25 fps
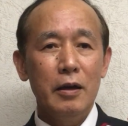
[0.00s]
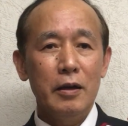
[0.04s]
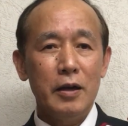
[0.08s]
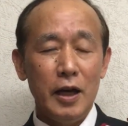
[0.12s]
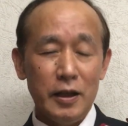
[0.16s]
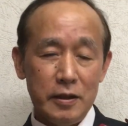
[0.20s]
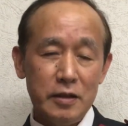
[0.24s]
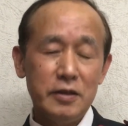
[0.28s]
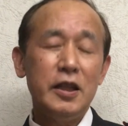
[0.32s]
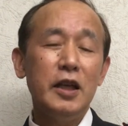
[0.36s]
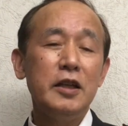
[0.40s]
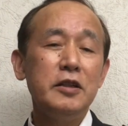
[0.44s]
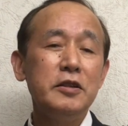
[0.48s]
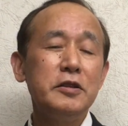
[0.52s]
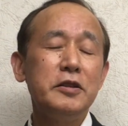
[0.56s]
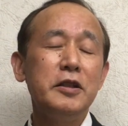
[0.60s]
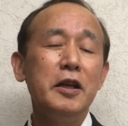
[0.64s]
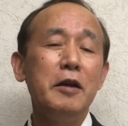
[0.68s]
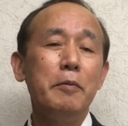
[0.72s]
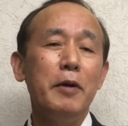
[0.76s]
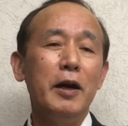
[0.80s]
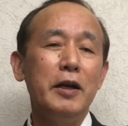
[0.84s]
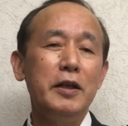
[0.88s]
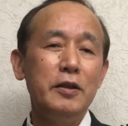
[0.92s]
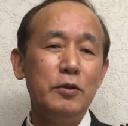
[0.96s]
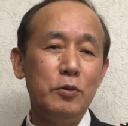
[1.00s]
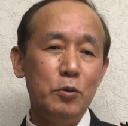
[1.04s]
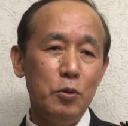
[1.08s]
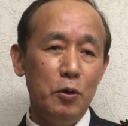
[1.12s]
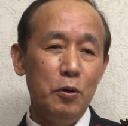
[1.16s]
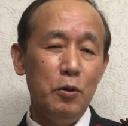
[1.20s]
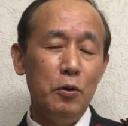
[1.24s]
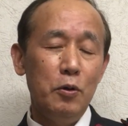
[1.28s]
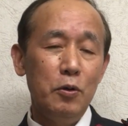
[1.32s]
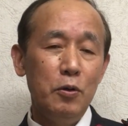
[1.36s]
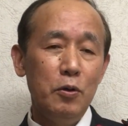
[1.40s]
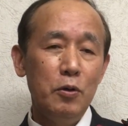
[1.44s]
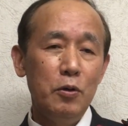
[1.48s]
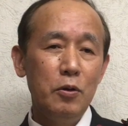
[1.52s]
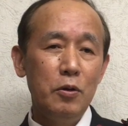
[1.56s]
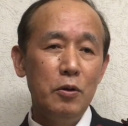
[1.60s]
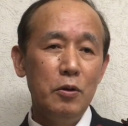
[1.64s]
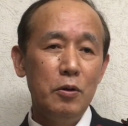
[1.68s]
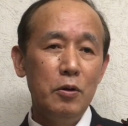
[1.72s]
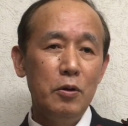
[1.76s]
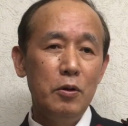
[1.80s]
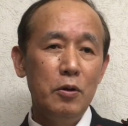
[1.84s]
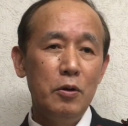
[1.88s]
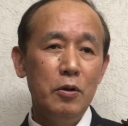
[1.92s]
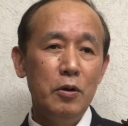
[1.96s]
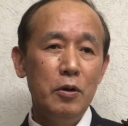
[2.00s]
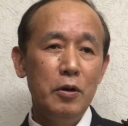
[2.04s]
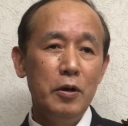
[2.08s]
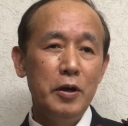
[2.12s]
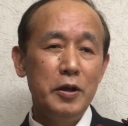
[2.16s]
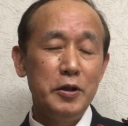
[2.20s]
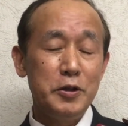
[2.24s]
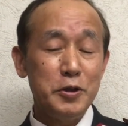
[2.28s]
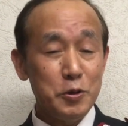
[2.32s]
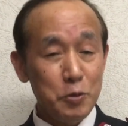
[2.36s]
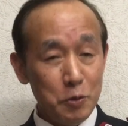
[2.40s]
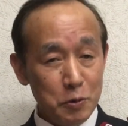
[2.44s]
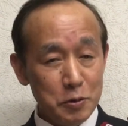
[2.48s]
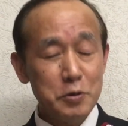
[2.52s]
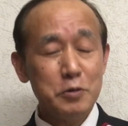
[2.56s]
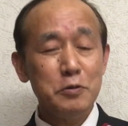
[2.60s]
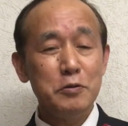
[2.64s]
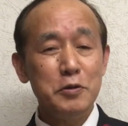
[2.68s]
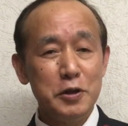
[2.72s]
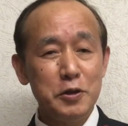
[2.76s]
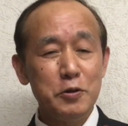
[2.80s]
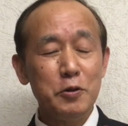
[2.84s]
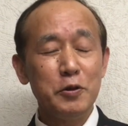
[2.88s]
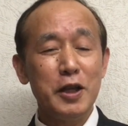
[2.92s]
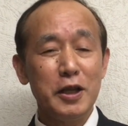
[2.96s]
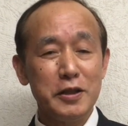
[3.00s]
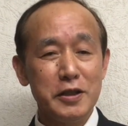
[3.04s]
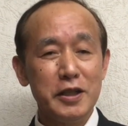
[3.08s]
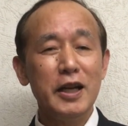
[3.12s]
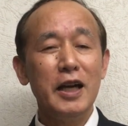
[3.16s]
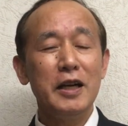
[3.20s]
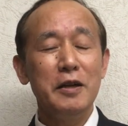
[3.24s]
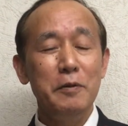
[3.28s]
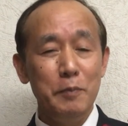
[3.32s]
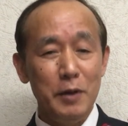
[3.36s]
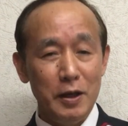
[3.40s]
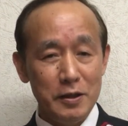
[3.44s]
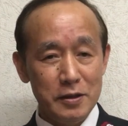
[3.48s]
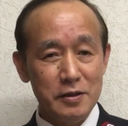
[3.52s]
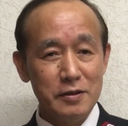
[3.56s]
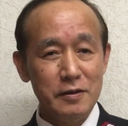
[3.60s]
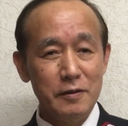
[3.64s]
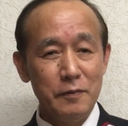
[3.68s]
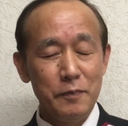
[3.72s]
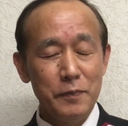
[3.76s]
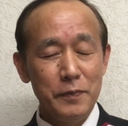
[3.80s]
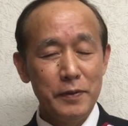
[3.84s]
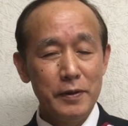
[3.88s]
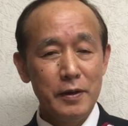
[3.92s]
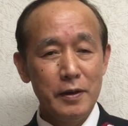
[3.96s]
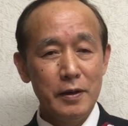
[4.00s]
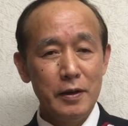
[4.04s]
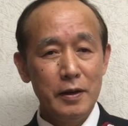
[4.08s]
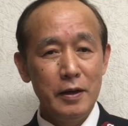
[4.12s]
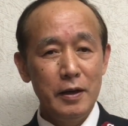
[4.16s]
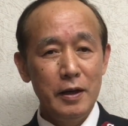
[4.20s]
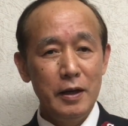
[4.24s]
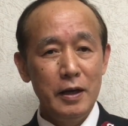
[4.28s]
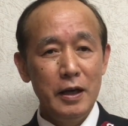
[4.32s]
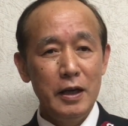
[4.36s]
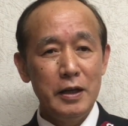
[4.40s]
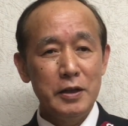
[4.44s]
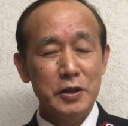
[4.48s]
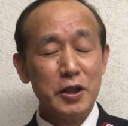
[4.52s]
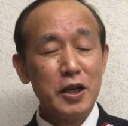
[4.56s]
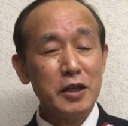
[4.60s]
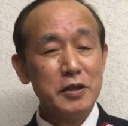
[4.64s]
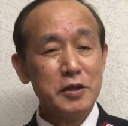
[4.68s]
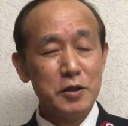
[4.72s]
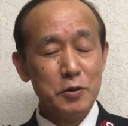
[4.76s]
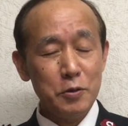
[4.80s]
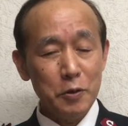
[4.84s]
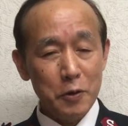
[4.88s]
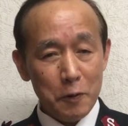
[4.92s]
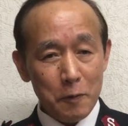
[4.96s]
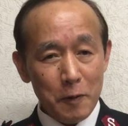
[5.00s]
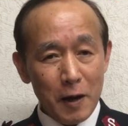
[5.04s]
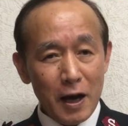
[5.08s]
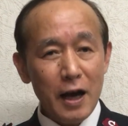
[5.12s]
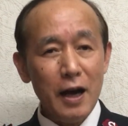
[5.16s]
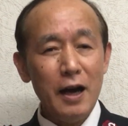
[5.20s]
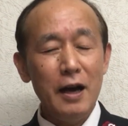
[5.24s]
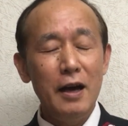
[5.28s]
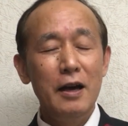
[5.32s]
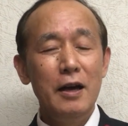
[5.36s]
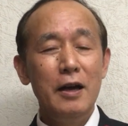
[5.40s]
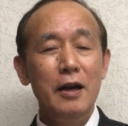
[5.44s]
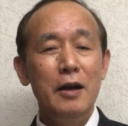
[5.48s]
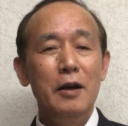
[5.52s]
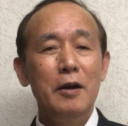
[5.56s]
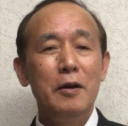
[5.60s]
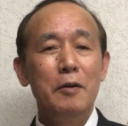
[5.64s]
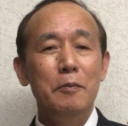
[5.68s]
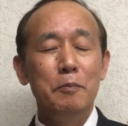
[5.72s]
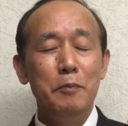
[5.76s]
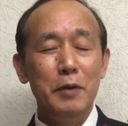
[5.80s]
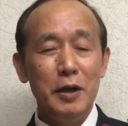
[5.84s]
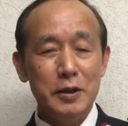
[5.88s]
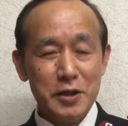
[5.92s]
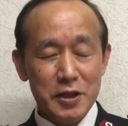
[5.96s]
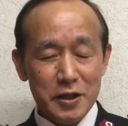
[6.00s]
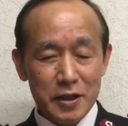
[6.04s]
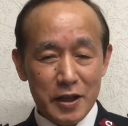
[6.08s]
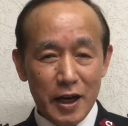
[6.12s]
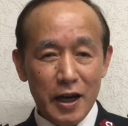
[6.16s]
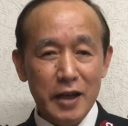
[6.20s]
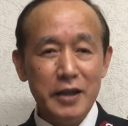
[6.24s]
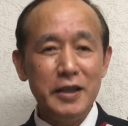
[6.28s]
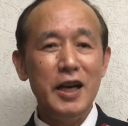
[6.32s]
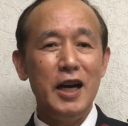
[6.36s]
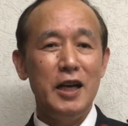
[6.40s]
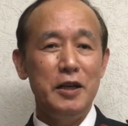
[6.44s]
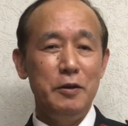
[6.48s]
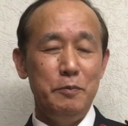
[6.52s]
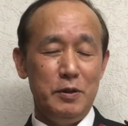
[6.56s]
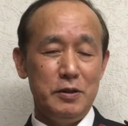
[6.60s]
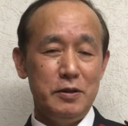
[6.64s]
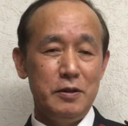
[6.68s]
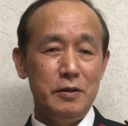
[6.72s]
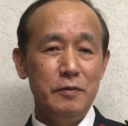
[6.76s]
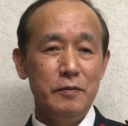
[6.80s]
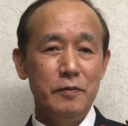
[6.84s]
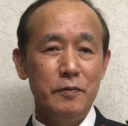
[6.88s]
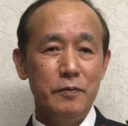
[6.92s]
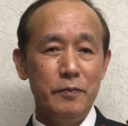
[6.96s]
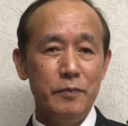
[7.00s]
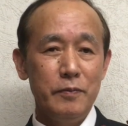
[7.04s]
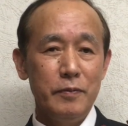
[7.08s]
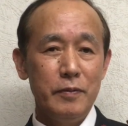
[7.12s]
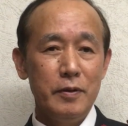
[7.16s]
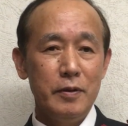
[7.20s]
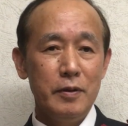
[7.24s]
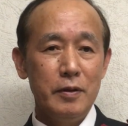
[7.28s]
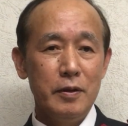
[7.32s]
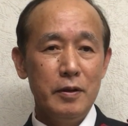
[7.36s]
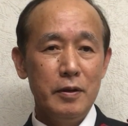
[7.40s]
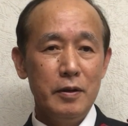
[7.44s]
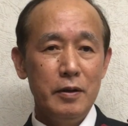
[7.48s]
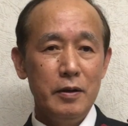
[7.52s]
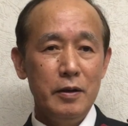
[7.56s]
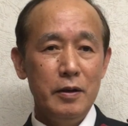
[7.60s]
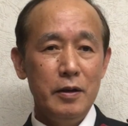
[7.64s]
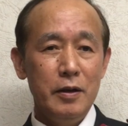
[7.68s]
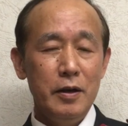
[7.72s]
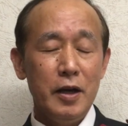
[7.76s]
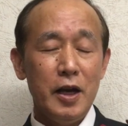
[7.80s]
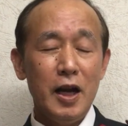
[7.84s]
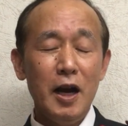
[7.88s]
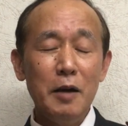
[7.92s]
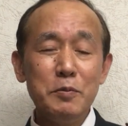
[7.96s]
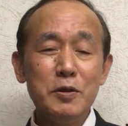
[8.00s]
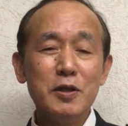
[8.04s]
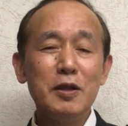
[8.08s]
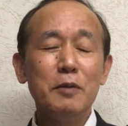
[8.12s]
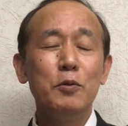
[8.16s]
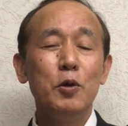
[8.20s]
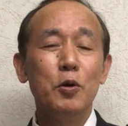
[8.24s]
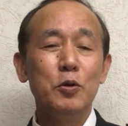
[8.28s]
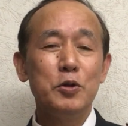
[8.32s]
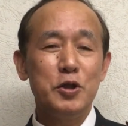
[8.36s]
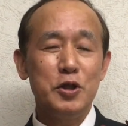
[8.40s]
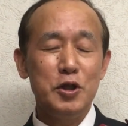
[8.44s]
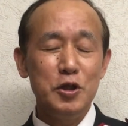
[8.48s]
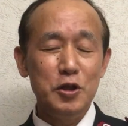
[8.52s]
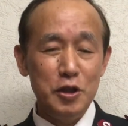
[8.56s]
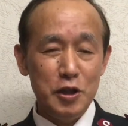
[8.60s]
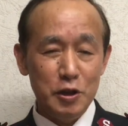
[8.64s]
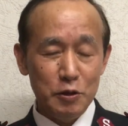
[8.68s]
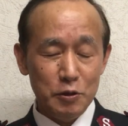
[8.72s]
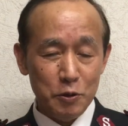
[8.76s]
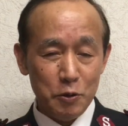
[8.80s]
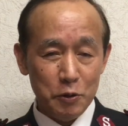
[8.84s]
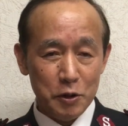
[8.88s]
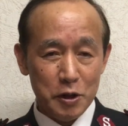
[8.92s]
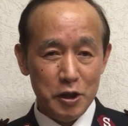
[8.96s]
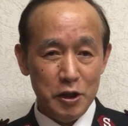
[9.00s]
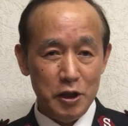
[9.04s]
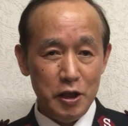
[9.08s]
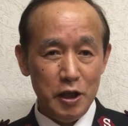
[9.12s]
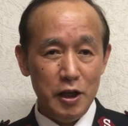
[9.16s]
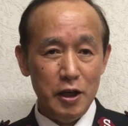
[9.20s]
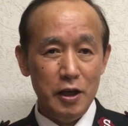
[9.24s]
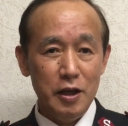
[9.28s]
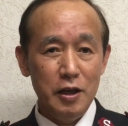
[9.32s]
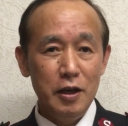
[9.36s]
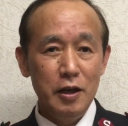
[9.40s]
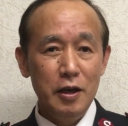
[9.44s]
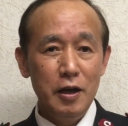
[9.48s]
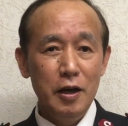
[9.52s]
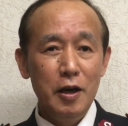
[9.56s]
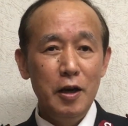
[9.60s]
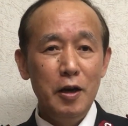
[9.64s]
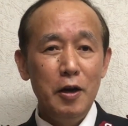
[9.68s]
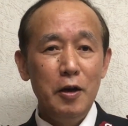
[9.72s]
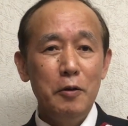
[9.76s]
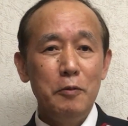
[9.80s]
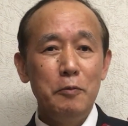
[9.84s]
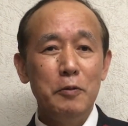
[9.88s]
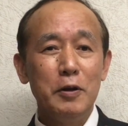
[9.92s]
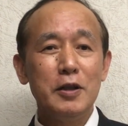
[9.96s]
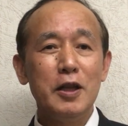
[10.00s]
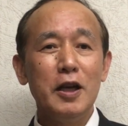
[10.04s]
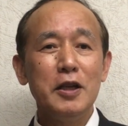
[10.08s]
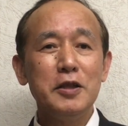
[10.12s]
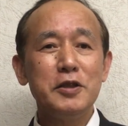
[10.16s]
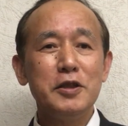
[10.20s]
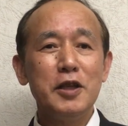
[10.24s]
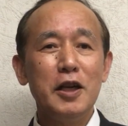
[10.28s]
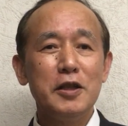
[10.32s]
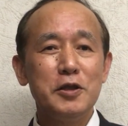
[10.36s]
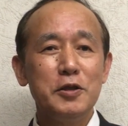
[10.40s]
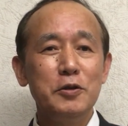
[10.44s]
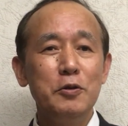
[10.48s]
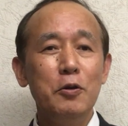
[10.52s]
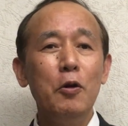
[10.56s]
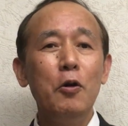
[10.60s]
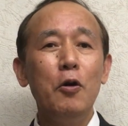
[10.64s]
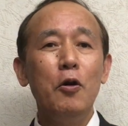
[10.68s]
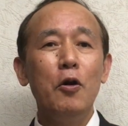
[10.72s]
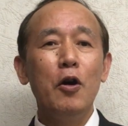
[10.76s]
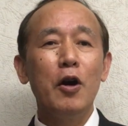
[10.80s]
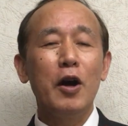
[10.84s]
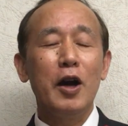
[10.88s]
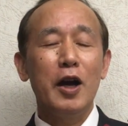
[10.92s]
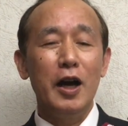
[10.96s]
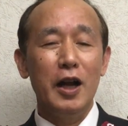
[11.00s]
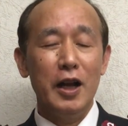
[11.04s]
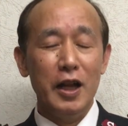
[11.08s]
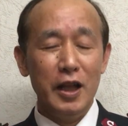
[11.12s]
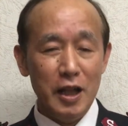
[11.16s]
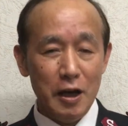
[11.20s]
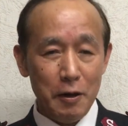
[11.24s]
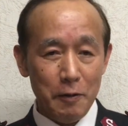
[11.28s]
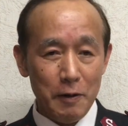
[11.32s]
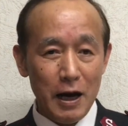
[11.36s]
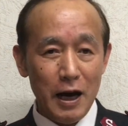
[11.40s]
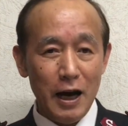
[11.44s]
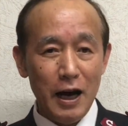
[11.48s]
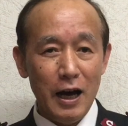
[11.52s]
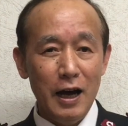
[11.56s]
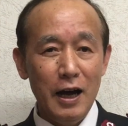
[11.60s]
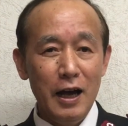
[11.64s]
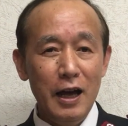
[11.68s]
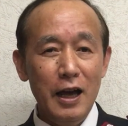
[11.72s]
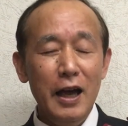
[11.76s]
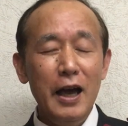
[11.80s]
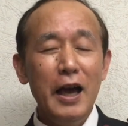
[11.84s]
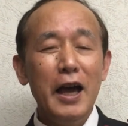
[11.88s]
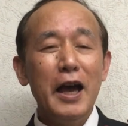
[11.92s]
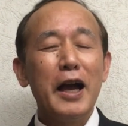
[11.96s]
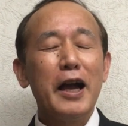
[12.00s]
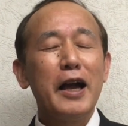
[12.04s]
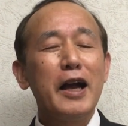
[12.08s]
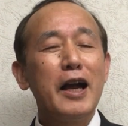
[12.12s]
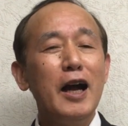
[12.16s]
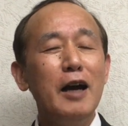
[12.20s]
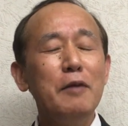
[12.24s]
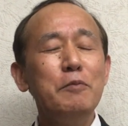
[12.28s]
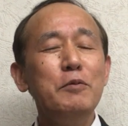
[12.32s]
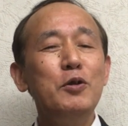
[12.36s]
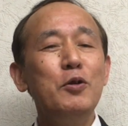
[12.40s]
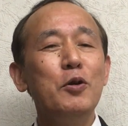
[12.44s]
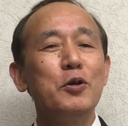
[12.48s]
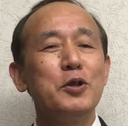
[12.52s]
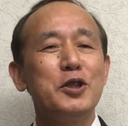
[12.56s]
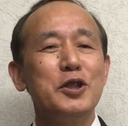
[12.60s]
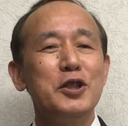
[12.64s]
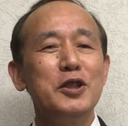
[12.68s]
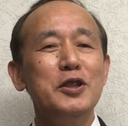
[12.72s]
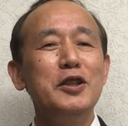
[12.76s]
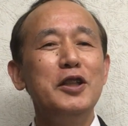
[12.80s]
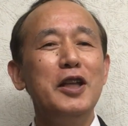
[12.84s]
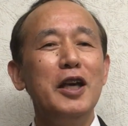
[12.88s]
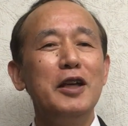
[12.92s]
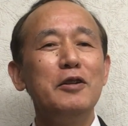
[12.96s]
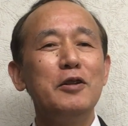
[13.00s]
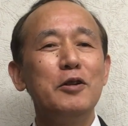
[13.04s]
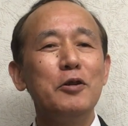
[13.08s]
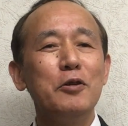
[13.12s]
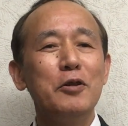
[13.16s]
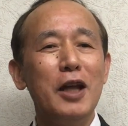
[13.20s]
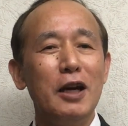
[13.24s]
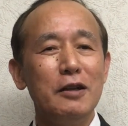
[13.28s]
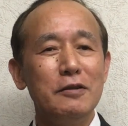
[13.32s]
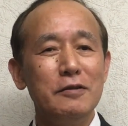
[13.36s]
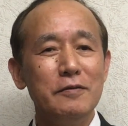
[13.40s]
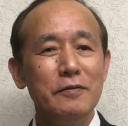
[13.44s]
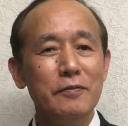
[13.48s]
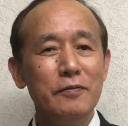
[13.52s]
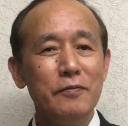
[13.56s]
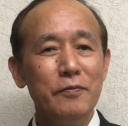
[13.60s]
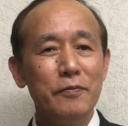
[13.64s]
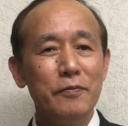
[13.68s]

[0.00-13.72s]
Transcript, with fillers: 勝手にすればいいと主張する人たちがいますしかしそれは間違いであります神様を信じる時に私たちの体は神の神殿となる